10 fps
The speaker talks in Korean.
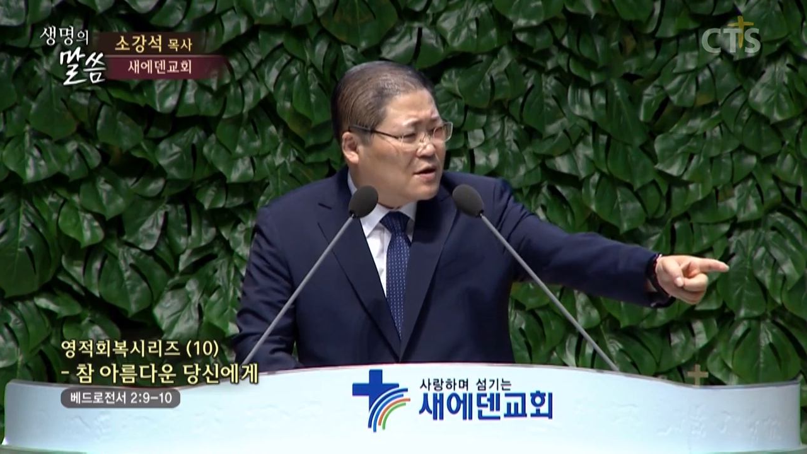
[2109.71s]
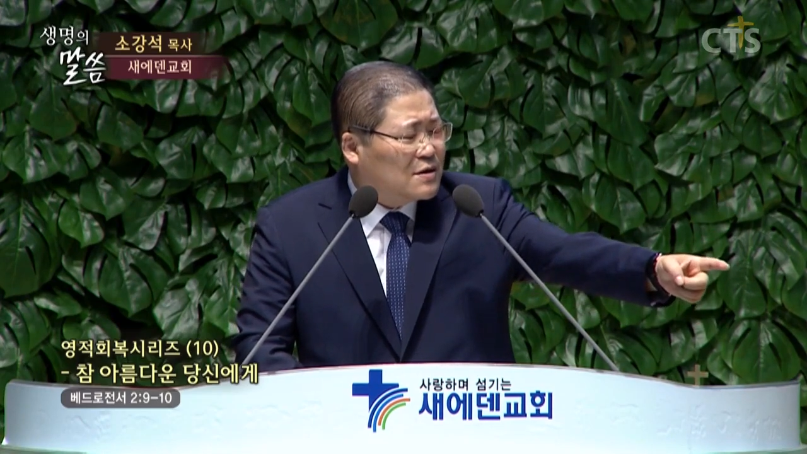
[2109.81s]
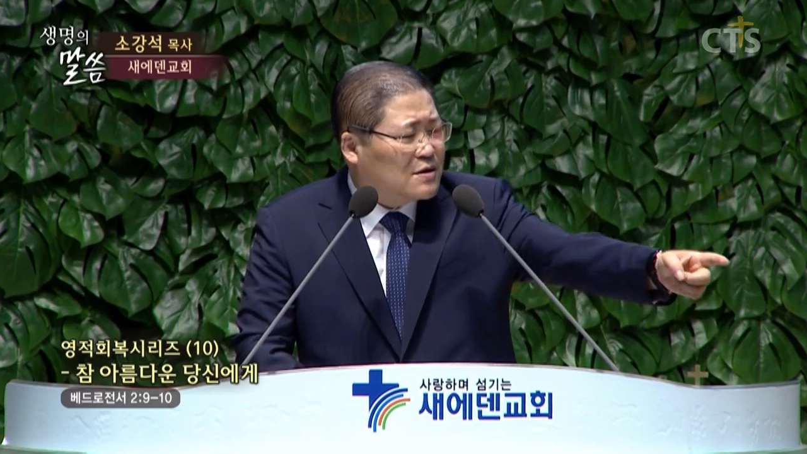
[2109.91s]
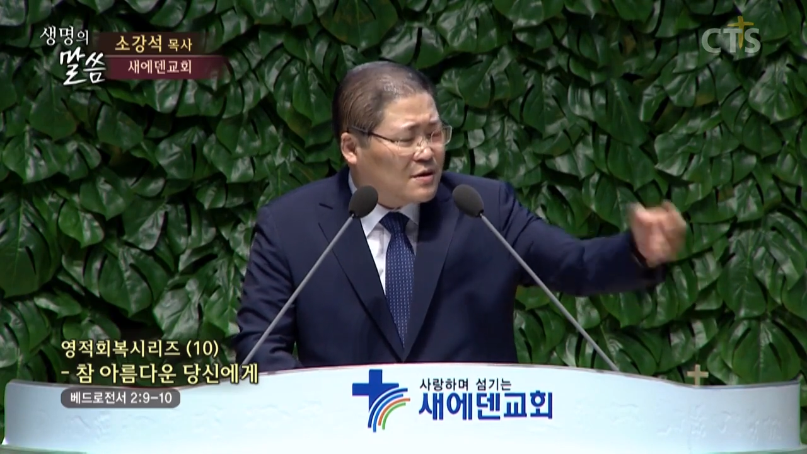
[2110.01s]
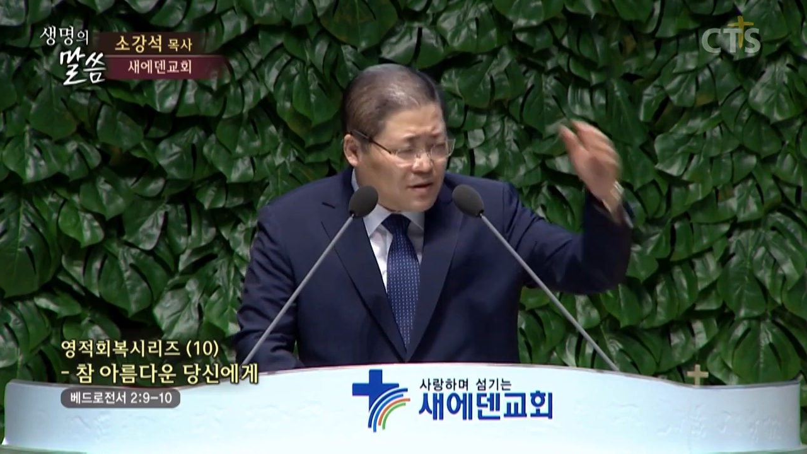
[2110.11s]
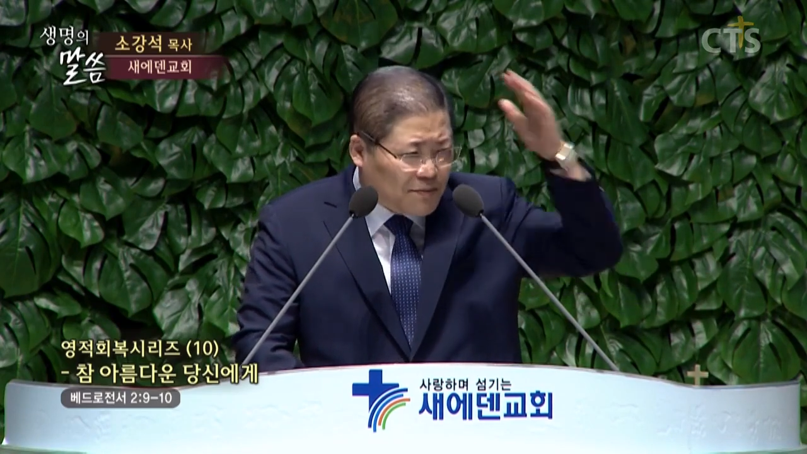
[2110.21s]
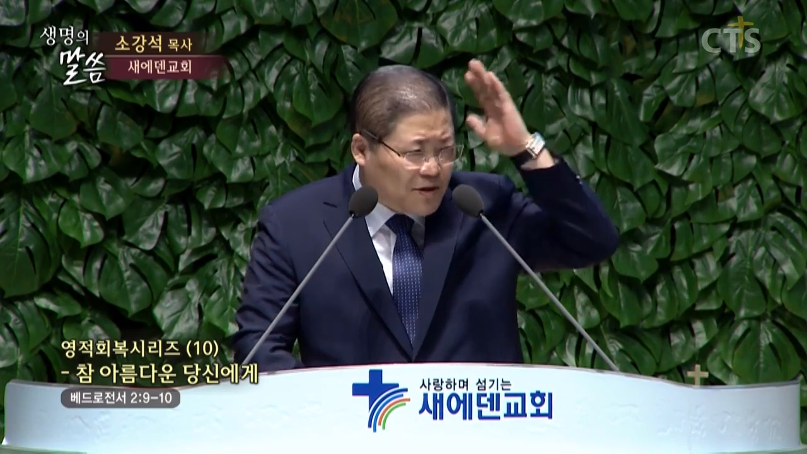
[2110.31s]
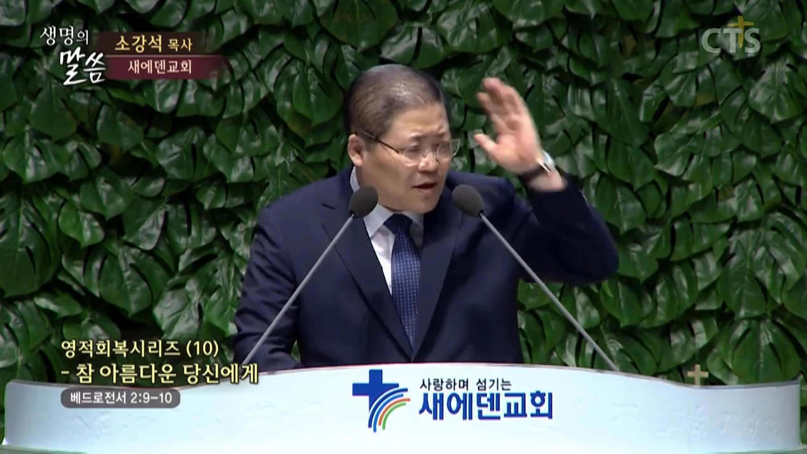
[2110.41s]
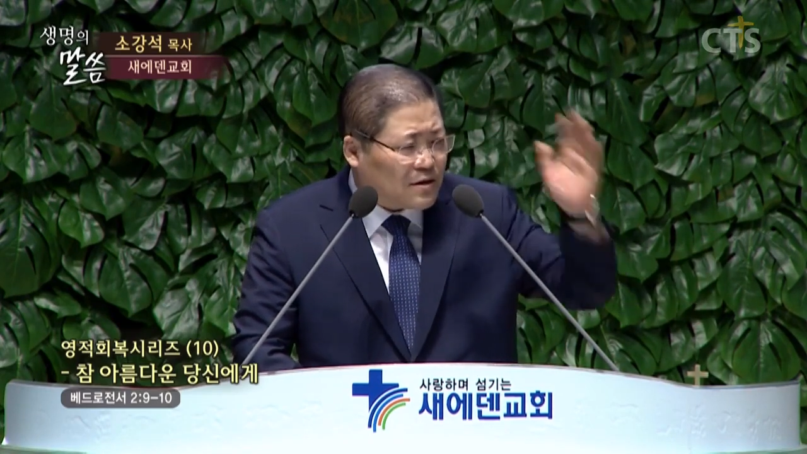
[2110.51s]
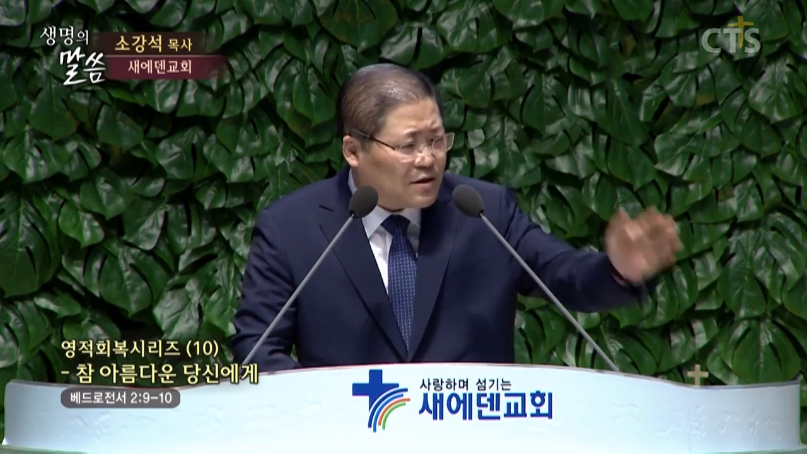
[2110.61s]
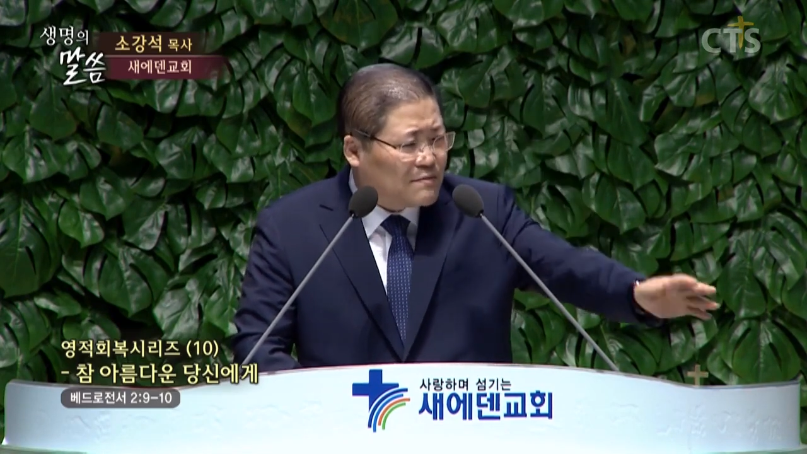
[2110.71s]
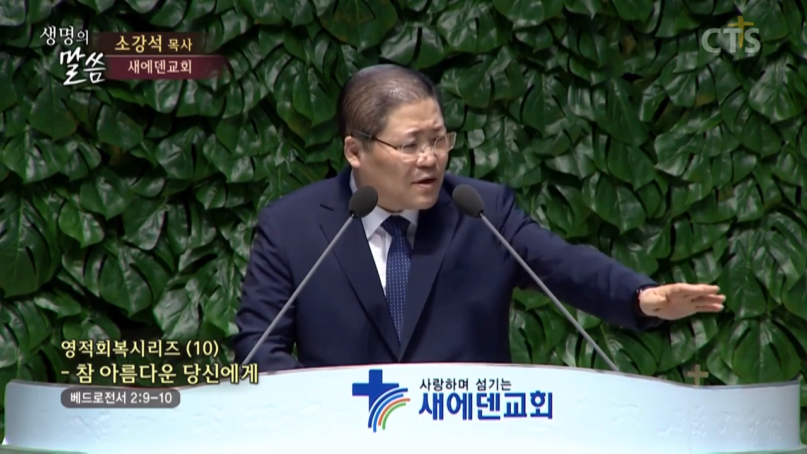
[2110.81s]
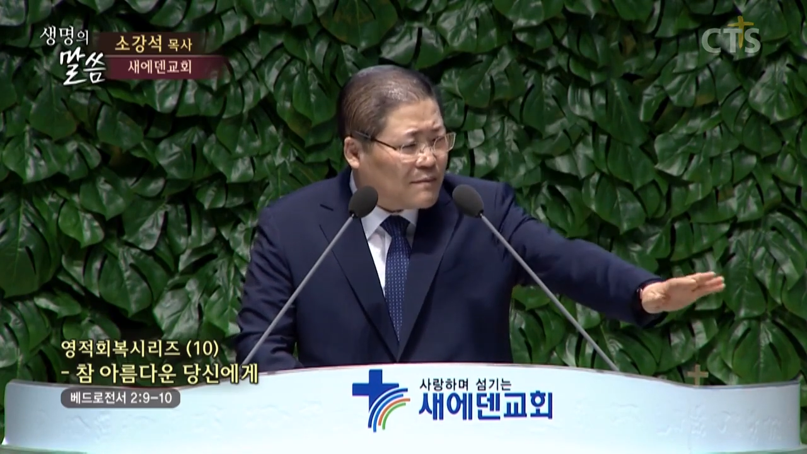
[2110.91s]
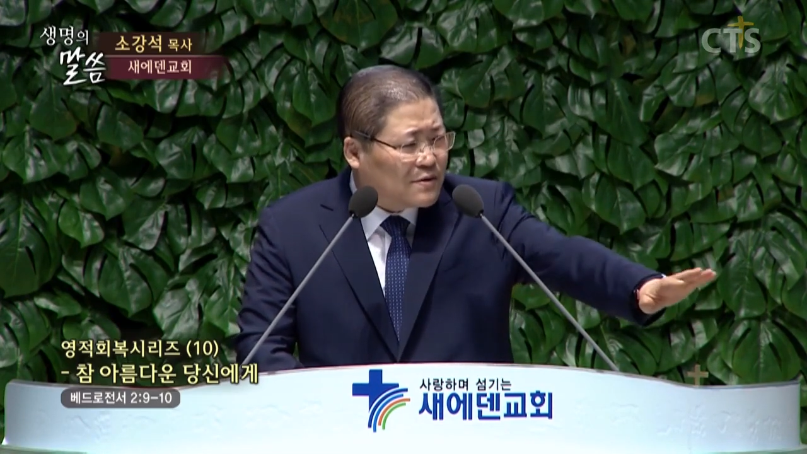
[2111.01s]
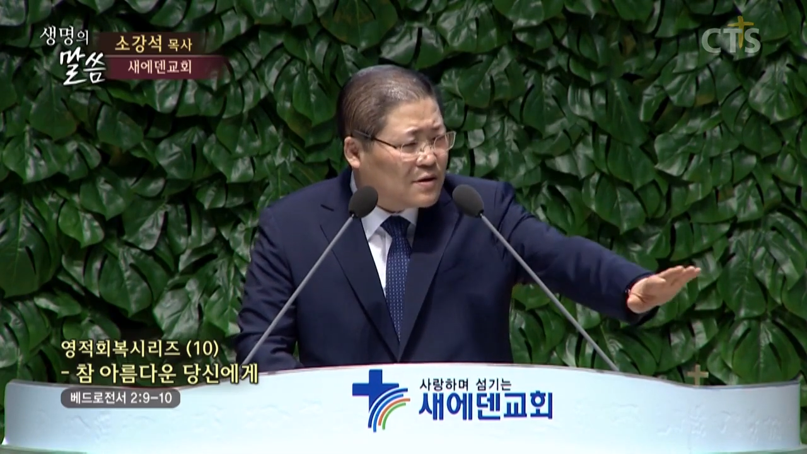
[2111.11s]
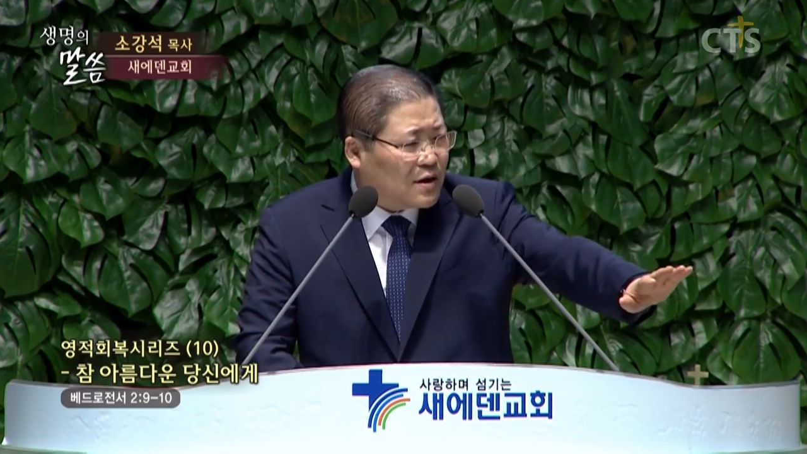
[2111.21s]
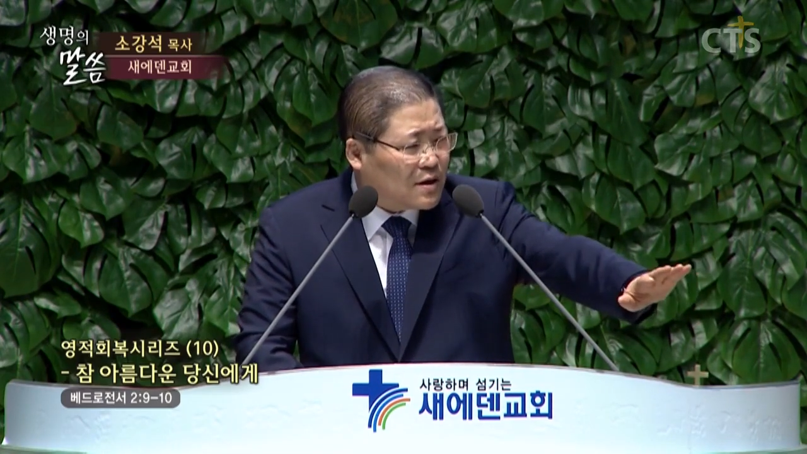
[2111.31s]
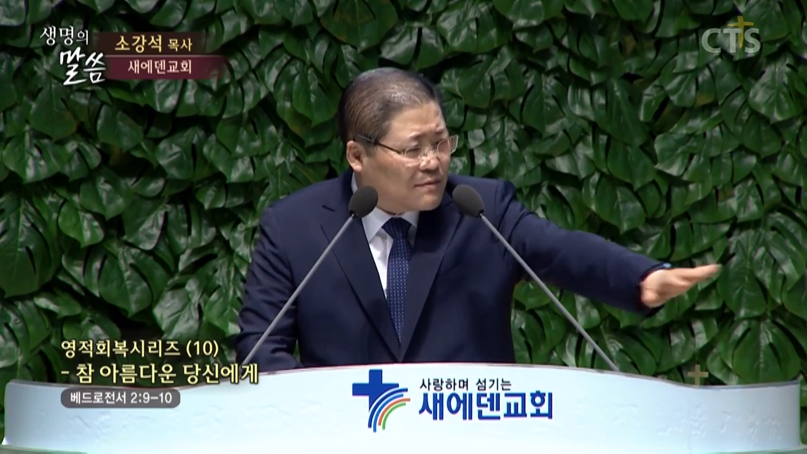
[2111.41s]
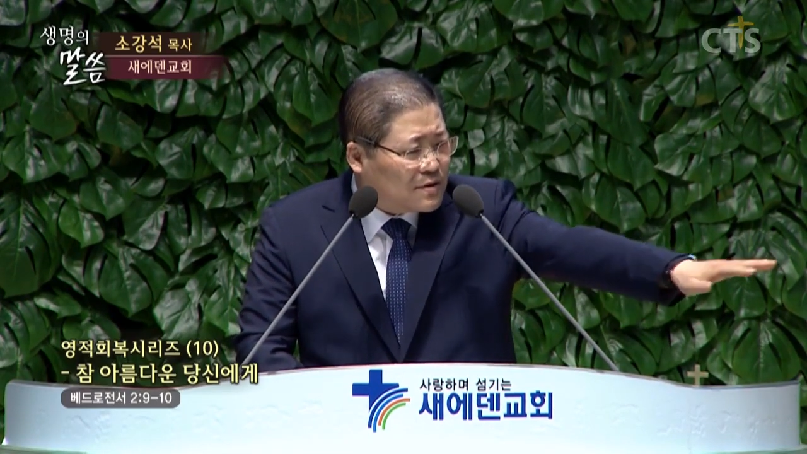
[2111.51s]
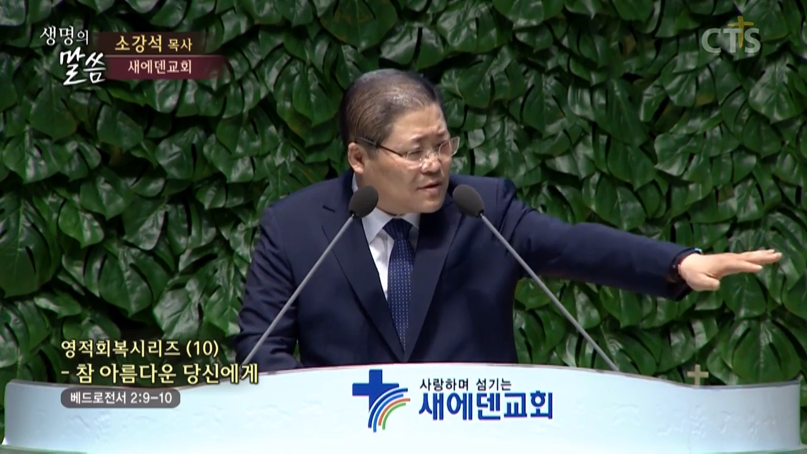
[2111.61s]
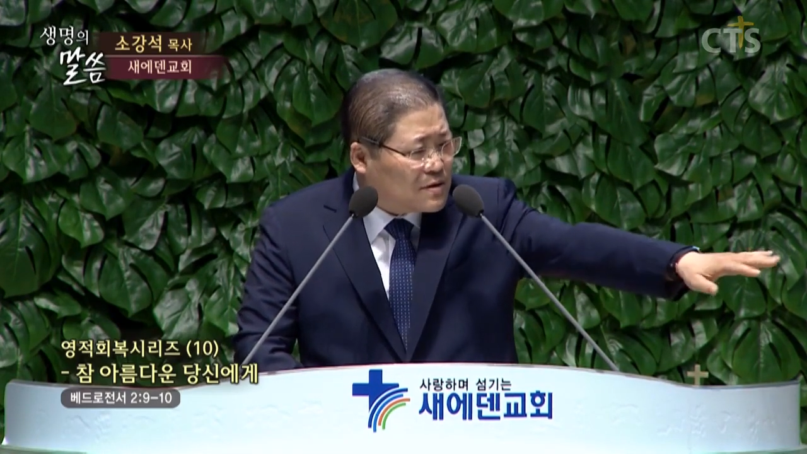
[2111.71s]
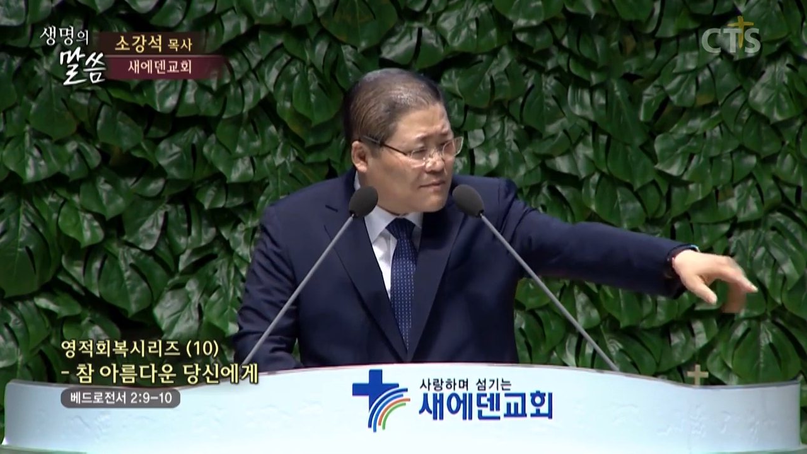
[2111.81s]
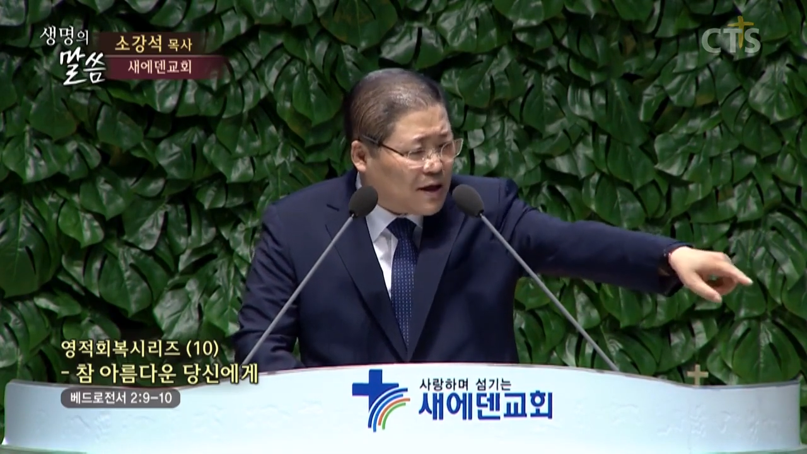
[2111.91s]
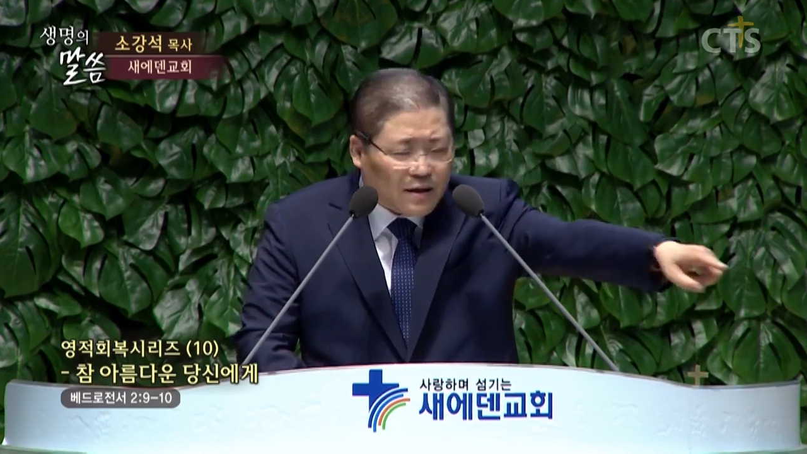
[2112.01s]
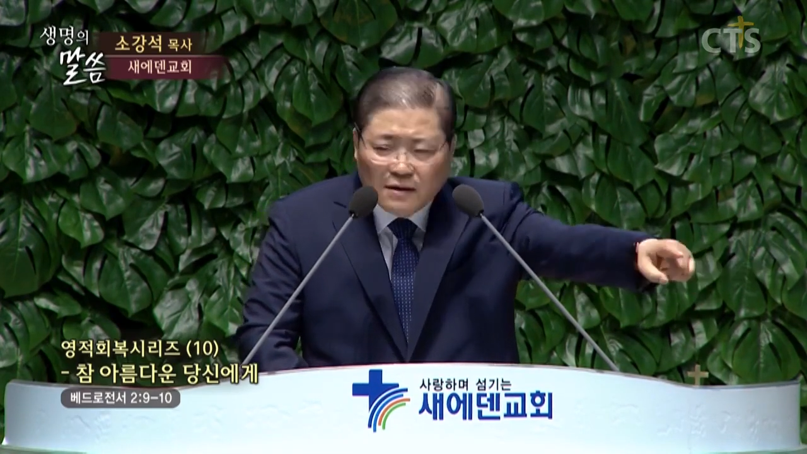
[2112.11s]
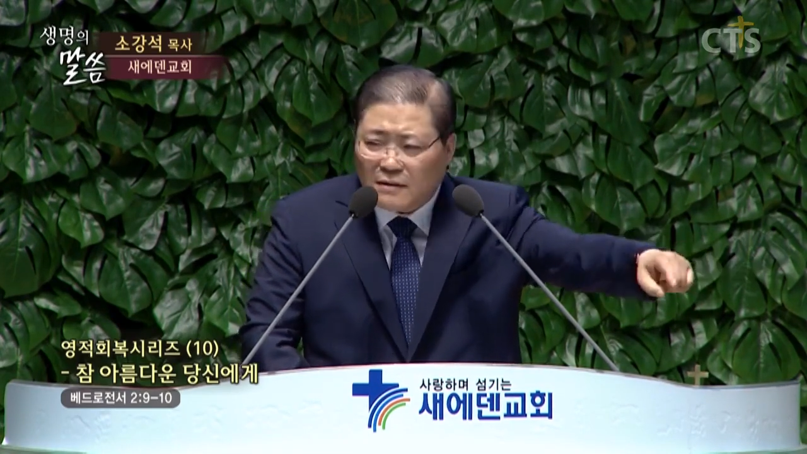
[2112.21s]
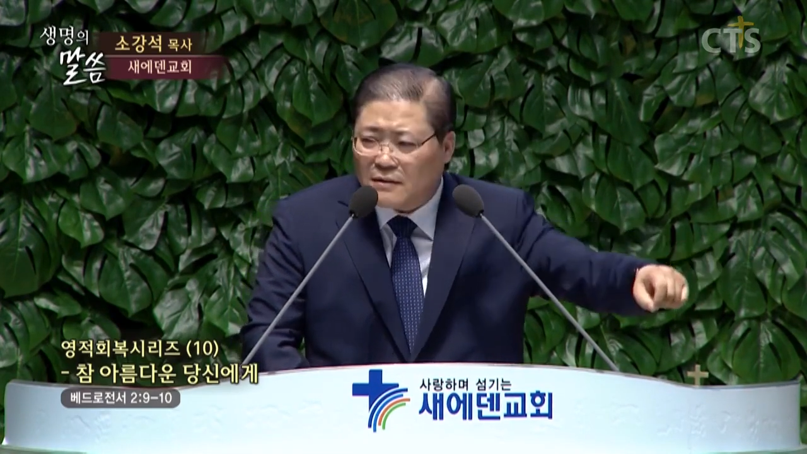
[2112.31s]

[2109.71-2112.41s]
이제 염색 안 하시면 아무튼 할아버지들 많아요